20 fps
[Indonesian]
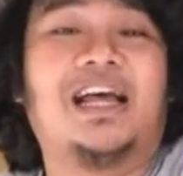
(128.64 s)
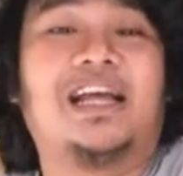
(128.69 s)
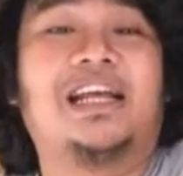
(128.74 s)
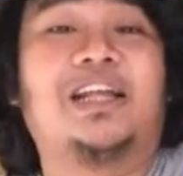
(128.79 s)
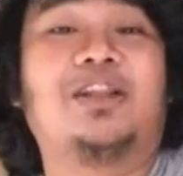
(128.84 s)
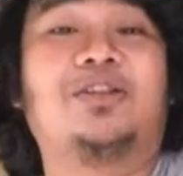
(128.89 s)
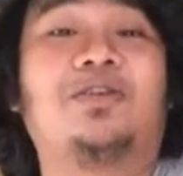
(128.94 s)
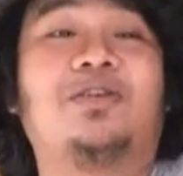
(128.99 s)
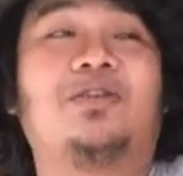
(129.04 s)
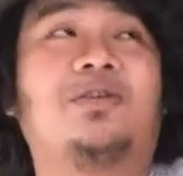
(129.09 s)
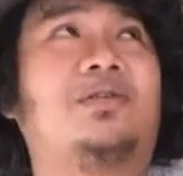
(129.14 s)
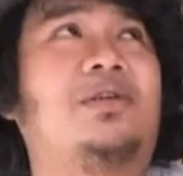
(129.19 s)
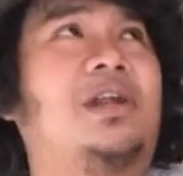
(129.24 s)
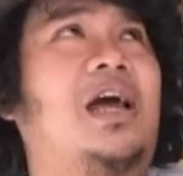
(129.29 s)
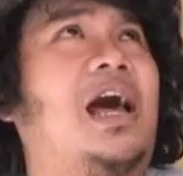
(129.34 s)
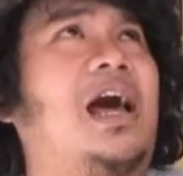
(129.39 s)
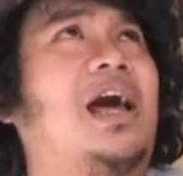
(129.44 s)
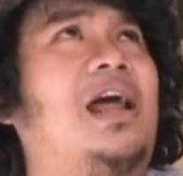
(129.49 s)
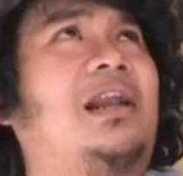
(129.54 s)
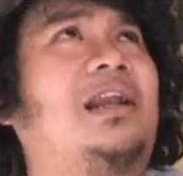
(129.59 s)
itu
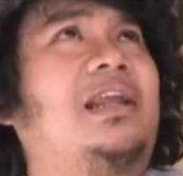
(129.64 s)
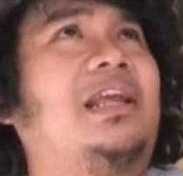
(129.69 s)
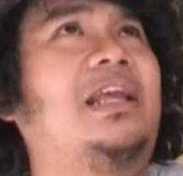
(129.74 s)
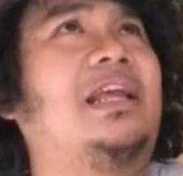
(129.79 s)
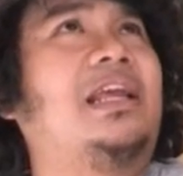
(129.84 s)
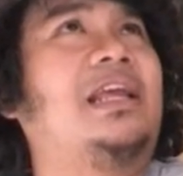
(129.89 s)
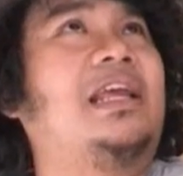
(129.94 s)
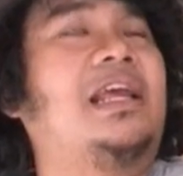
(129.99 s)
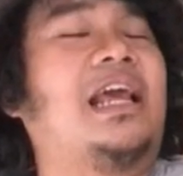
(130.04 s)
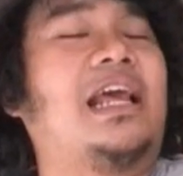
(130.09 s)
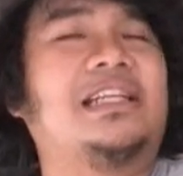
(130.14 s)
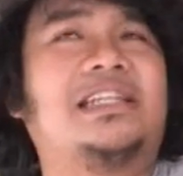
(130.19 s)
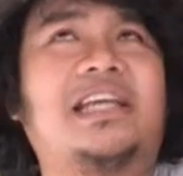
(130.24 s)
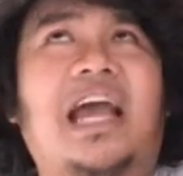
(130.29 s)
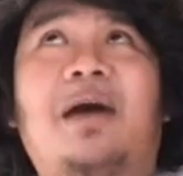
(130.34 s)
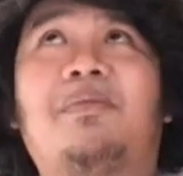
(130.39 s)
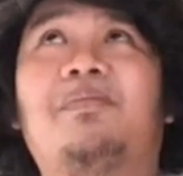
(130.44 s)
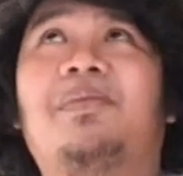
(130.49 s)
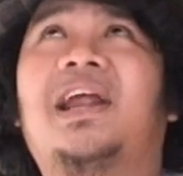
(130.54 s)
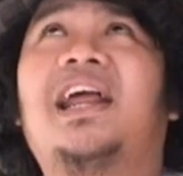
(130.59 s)
dari si
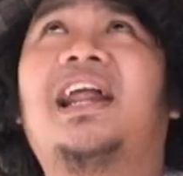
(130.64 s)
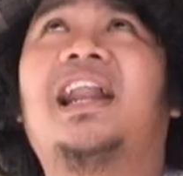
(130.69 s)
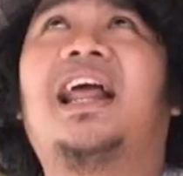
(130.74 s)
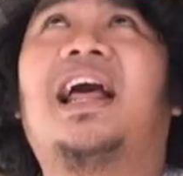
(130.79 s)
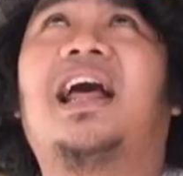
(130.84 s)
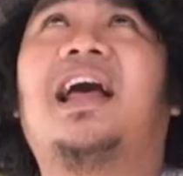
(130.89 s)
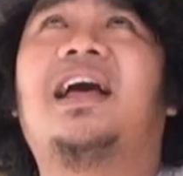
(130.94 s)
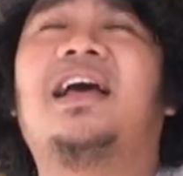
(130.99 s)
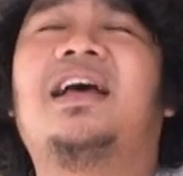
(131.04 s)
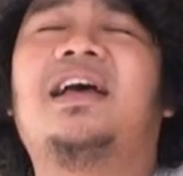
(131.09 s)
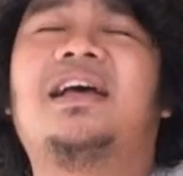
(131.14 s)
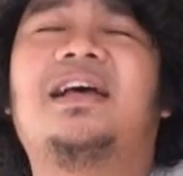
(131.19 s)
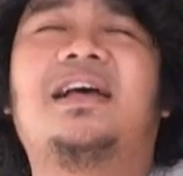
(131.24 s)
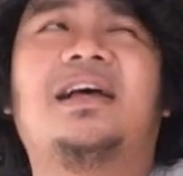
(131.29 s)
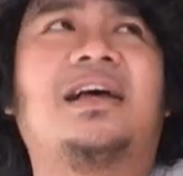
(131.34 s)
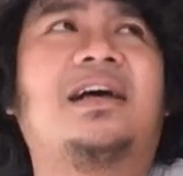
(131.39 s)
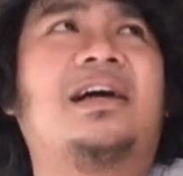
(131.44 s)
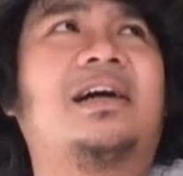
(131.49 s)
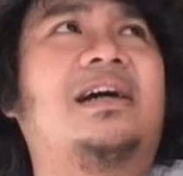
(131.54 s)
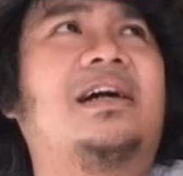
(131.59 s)
Umbrella
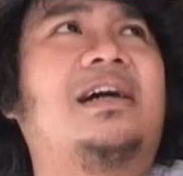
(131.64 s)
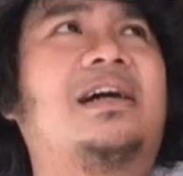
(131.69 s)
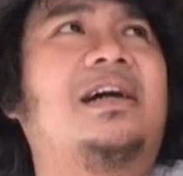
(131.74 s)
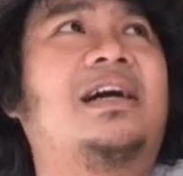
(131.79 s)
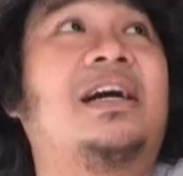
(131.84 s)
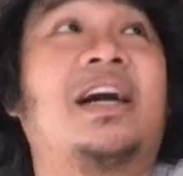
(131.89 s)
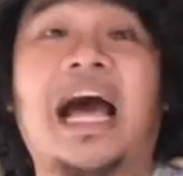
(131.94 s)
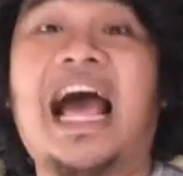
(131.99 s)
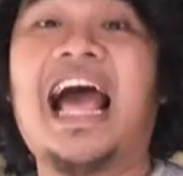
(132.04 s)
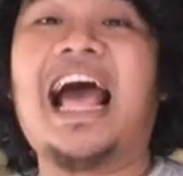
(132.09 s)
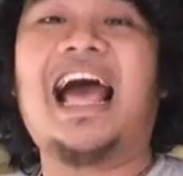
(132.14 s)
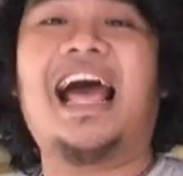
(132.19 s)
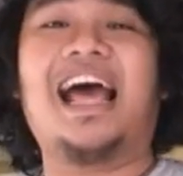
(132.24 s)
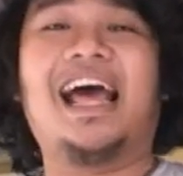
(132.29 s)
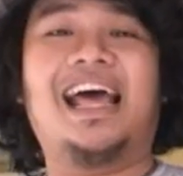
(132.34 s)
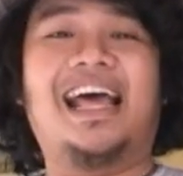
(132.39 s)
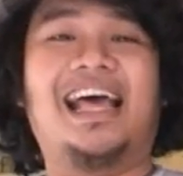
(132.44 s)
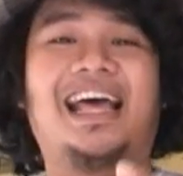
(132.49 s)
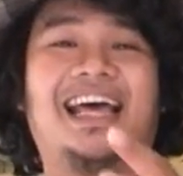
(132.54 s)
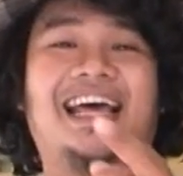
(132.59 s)
uh, eh, ah
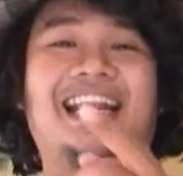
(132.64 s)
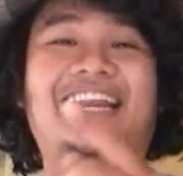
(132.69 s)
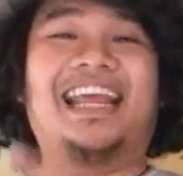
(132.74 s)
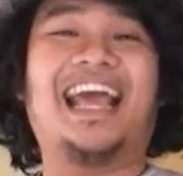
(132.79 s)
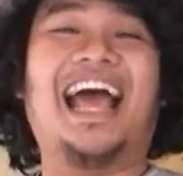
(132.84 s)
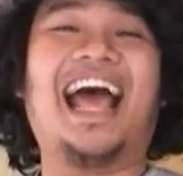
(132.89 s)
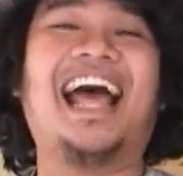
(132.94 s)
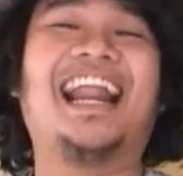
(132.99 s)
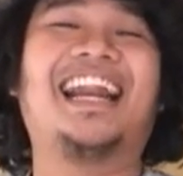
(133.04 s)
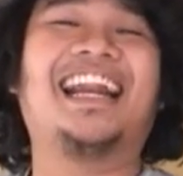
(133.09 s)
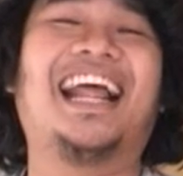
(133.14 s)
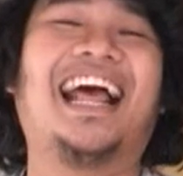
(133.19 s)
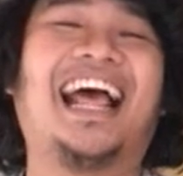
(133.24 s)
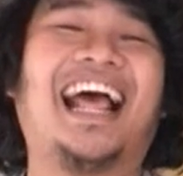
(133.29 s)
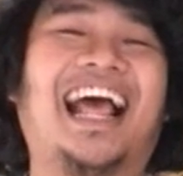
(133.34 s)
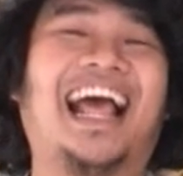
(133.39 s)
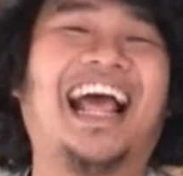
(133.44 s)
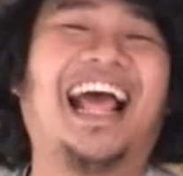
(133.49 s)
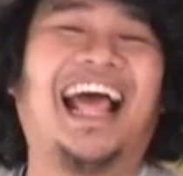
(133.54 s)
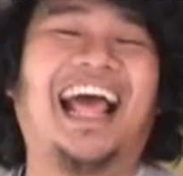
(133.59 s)
Rihanna
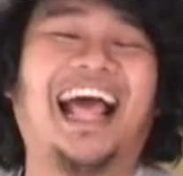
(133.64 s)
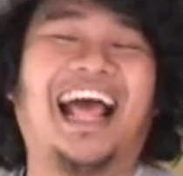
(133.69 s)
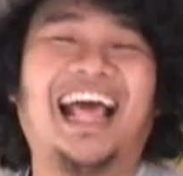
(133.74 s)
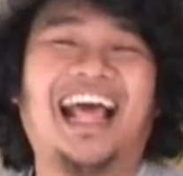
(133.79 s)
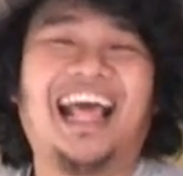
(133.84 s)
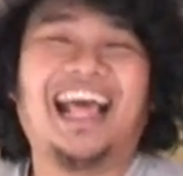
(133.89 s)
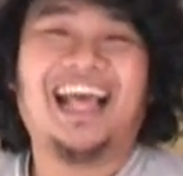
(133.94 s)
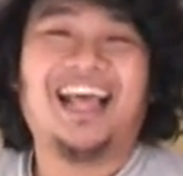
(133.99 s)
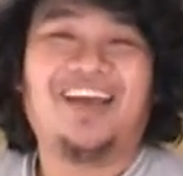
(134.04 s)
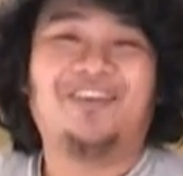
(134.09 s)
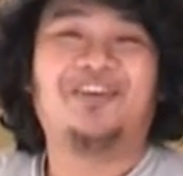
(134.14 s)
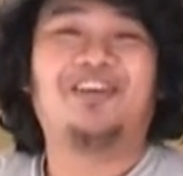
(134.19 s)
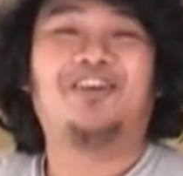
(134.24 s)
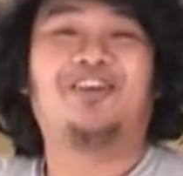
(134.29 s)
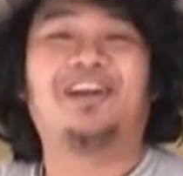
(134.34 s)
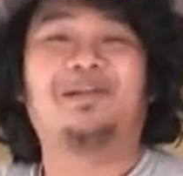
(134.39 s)
video